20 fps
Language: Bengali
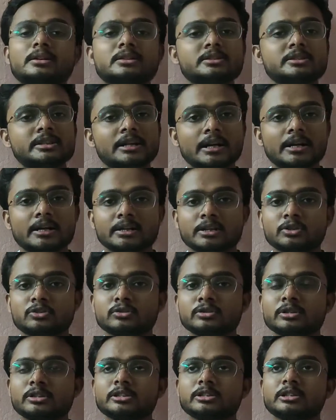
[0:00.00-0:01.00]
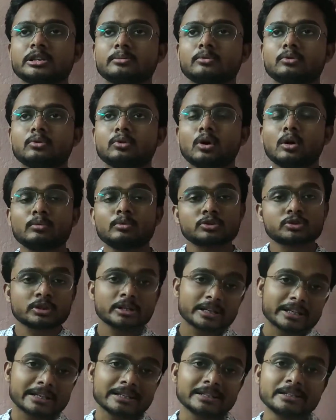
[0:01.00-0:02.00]
জিআইয়ের কিছু জিনিস দেব অবশ্যই
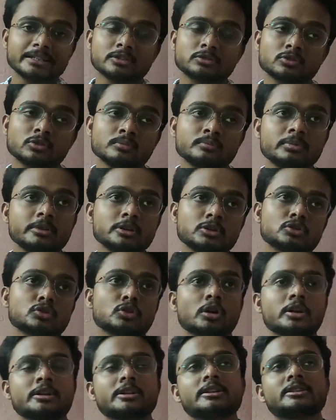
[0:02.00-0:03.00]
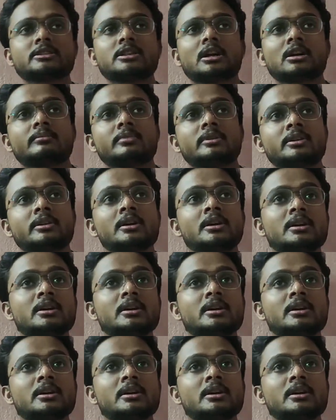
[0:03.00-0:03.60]
ইংলিশ খুব কিছু শর্ট ট্রিক্স থাকবে